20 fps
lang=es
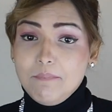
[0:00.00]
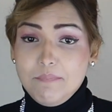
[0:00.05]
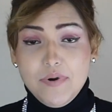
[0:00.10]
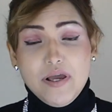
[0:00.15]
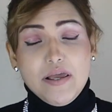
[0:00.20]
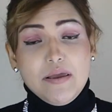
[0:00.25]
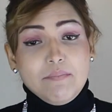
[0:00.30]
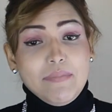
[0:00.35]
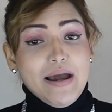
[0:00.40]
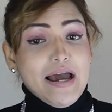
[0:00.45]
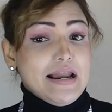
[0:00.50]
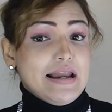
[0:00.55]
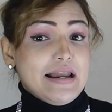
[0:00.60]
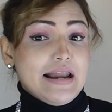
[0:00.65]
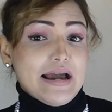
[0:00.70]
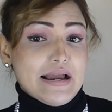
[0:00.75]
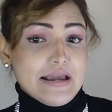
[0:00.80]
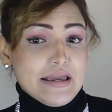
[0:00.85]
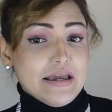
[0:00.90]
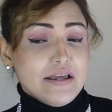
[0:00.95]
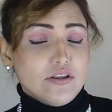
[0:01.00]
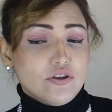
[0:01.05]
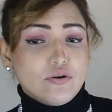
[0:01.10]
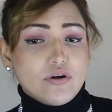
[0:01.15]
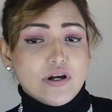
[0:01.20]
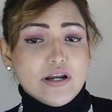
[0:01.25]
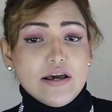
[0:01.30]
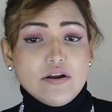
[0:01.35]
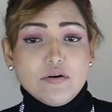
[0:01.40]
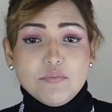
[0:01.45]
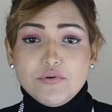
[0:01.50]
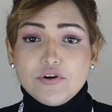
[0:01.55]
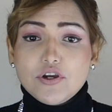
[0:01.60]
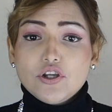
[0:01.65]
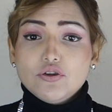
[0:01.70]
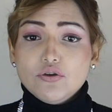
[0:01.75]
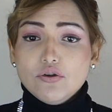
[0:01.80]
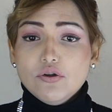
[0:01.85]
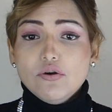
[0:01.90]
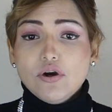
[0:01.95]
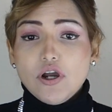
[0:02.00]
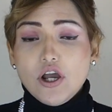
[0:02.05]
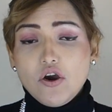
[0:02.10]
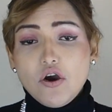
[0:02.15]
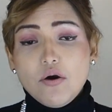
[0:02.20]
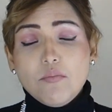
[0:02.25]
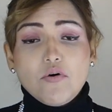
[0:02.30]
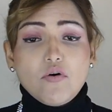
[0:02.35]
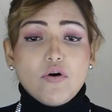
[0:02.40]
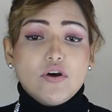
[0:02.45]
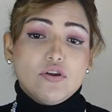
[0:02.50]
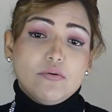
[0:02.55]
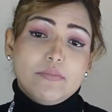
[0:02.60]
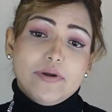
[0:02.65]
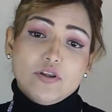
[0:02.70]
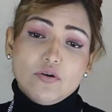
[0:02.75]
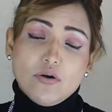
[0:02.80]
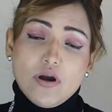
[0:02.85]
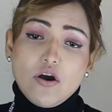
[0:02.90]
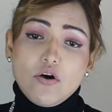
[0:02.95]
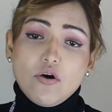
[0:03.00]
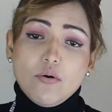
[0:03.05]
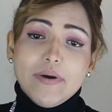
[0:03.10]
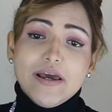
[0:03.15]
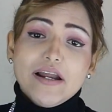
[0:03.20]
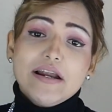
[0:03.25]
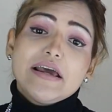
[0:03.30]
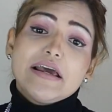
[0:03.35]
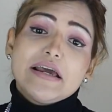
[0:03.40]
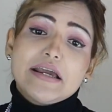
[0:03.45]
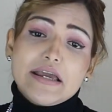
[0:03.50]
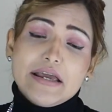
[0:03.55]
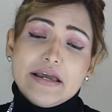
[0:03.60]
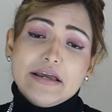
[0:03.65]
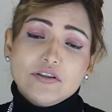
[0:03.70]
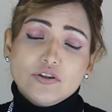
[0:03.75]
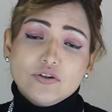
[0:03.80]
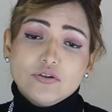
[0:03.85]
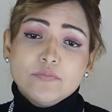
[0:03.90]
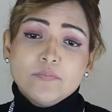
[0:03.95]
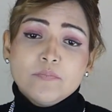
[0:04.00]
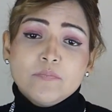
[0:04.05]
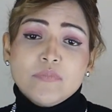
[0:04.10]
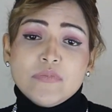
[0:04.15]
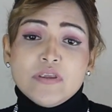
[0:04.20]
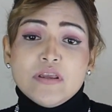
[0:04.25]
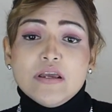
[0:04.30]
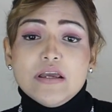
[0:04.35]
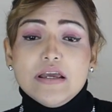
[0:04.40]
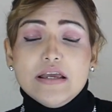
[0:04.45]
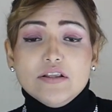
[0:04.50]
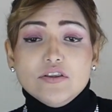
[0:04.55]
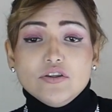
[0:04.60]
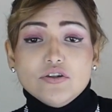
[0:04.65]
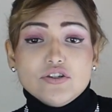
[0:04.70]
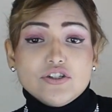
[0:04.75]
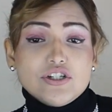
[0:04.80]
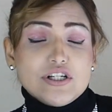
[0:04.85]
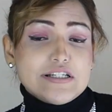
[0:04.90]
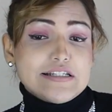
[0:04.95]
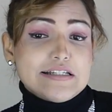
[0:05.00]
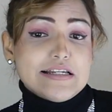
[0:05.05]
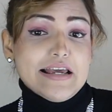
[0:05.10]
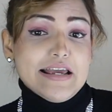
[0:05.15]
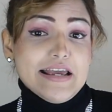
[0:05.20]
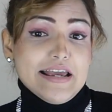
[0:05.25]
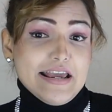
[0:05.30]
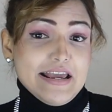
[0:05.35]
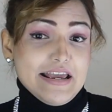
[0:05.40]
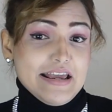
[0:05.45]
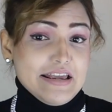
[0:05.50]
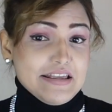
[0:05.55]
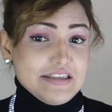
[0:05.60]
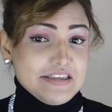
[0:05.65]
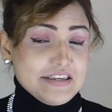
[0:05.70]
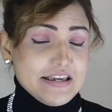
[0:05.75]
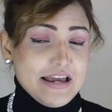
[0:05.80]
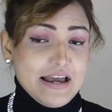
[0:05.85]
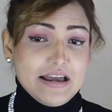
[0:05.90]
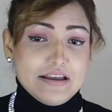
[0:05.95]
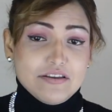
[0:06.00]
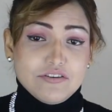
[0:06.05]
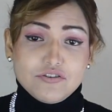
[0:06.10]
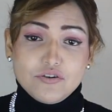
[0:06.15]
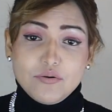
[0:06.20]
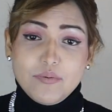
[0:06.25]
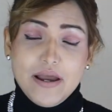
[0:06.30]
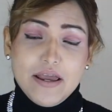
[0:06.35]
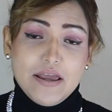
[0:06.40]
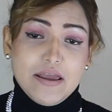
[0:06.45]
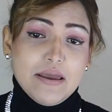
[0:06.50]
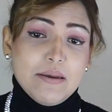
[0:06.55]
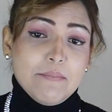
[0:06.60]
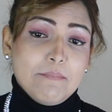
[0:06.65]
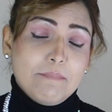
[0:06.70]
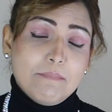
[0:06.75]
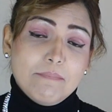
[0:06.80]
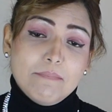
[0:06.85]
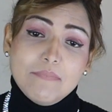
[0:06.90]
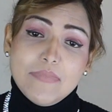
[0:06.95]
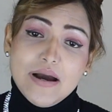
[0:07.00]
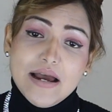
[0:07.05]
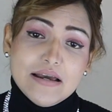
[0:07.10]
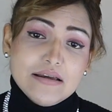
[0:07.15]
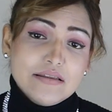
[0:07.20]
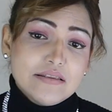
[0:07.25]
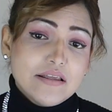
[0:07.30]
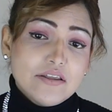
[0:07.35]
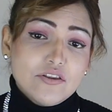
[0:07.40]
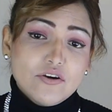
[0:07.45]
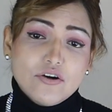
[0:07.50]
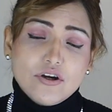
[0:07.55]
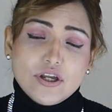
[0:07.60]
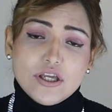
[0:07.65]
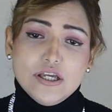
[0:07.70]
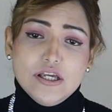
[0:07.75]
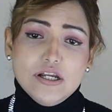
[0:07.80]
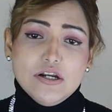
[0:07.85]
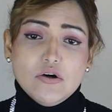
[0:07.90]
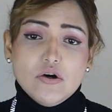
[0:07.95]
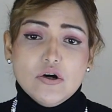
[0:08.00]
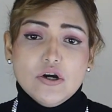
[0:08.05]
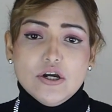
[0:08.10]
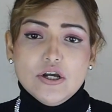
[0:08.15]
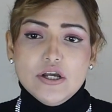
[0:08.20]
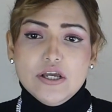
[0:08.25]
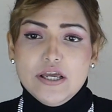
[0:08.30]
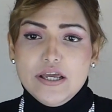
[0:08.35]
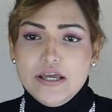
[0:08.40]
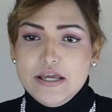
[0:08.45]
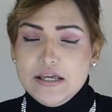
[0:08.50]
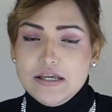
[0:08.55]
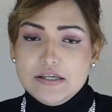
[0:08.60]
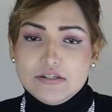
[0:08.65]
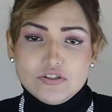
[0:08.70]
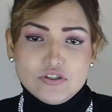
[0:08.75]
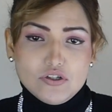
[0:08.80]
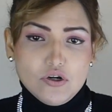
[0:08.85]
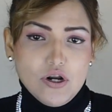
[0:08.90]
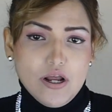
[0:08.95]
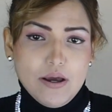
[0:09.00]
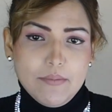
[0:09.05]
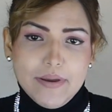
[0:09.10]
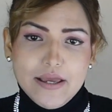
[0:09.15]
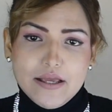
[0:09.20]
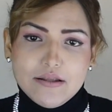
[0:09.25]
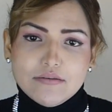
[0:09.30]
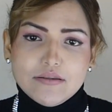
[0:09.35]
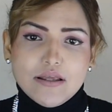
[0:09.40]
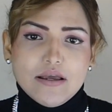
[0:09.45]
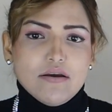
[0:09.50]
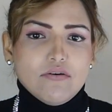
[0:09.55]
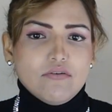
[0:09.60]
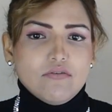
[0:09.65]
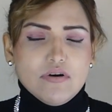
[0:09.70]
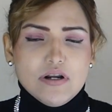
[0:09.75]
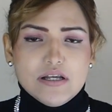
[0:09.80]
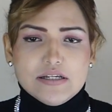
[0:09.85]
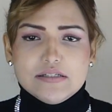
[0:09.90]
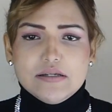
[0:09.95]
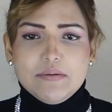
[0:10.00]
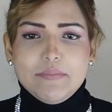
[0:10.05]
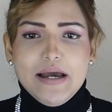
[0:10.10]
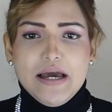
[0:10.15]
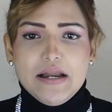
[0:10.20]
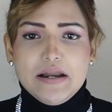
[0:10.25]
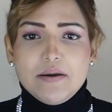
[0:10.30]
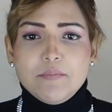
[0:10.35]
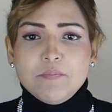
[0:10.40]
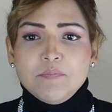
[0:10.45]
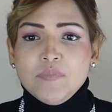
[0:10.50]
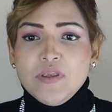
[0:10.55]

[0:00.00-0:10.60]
eh, más la keto, claro, porque todo lo que como cuando me toca comer es keto. Entonces eh, ya yo bajé más de dos kilos en solamente una semana.